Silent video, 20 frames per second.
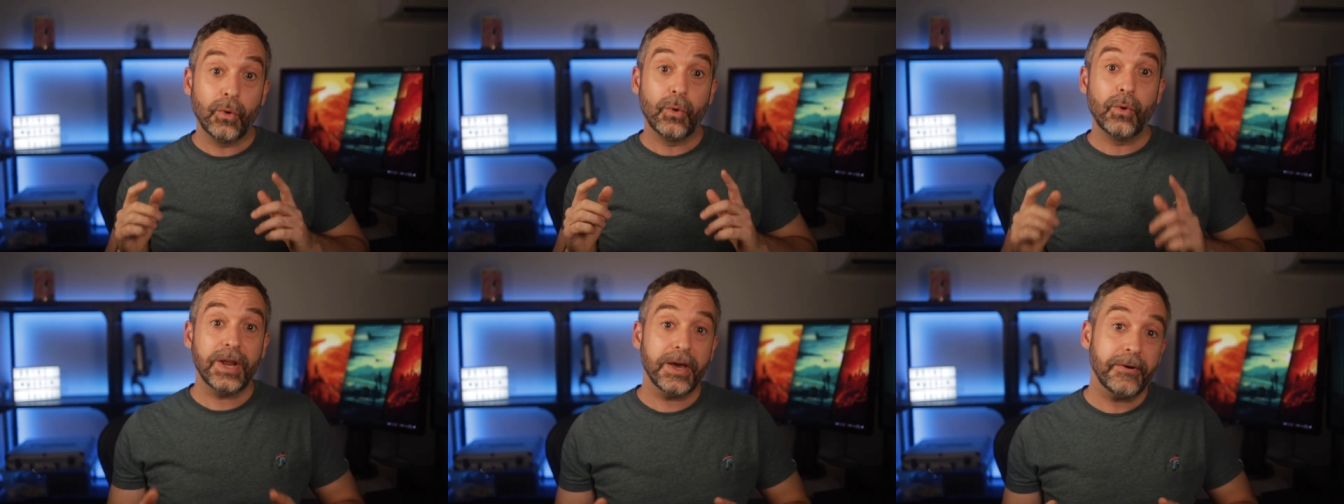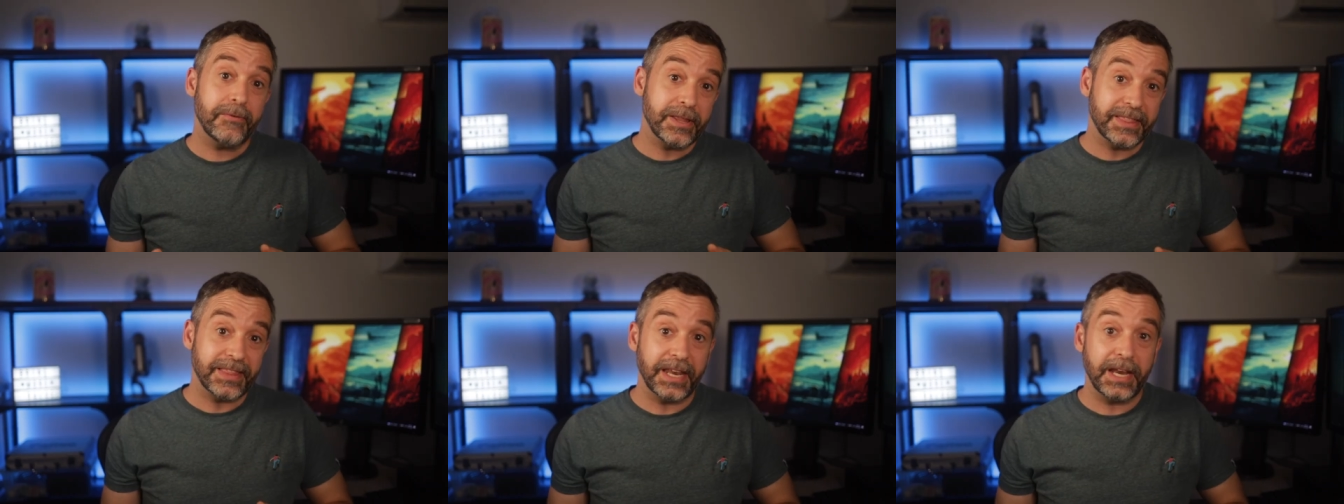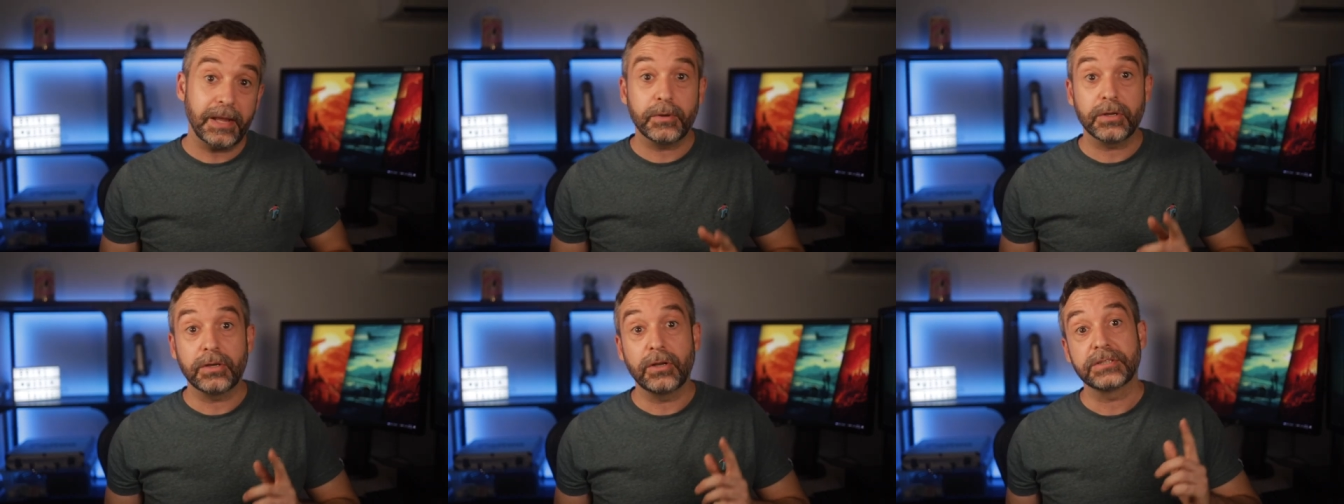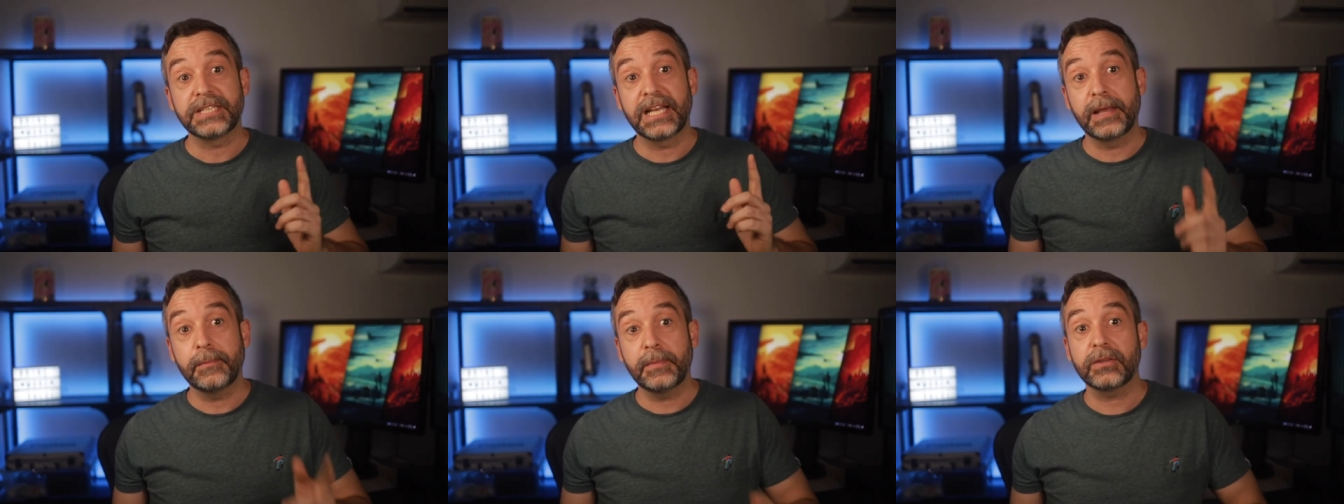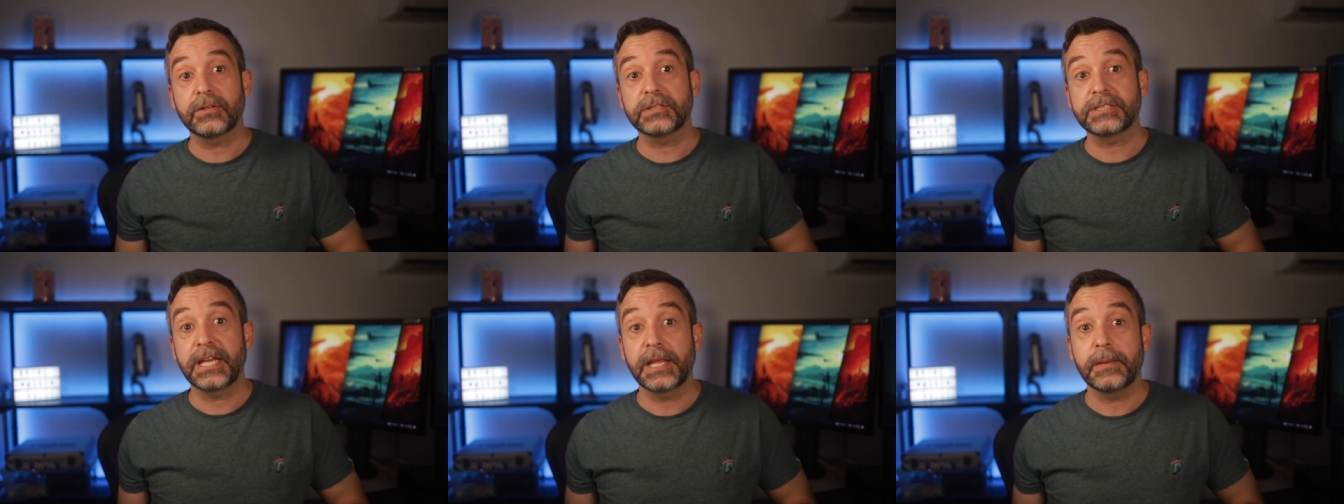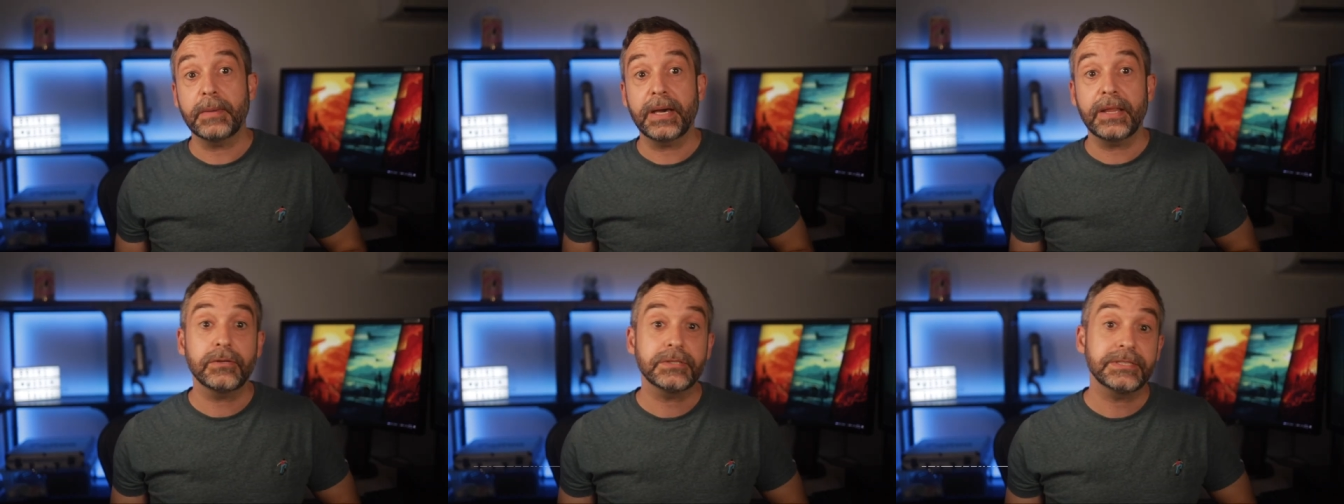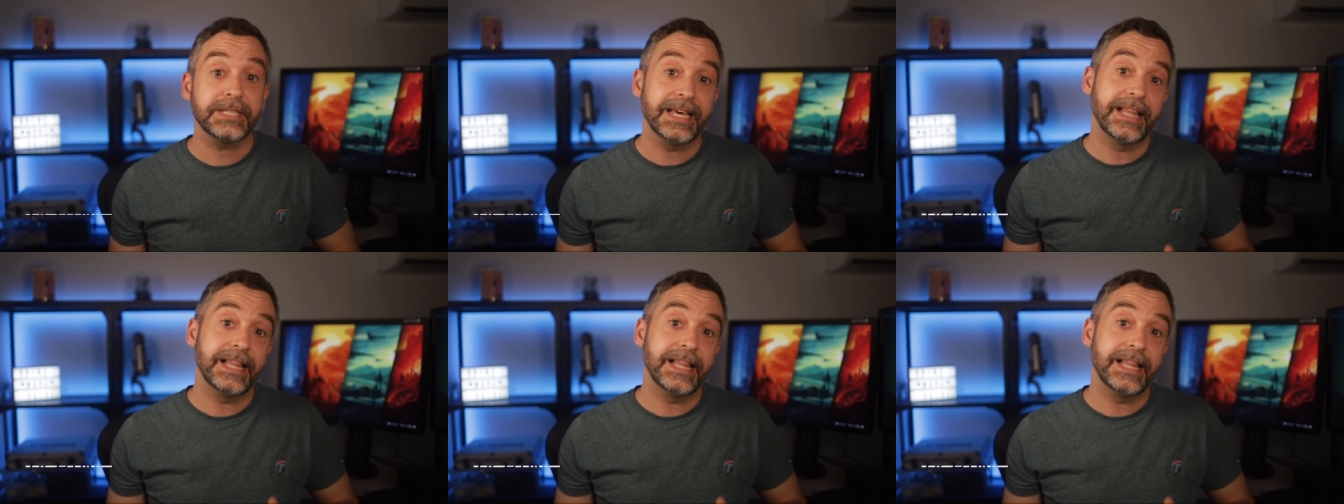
Una vez tenemos los elementos animados,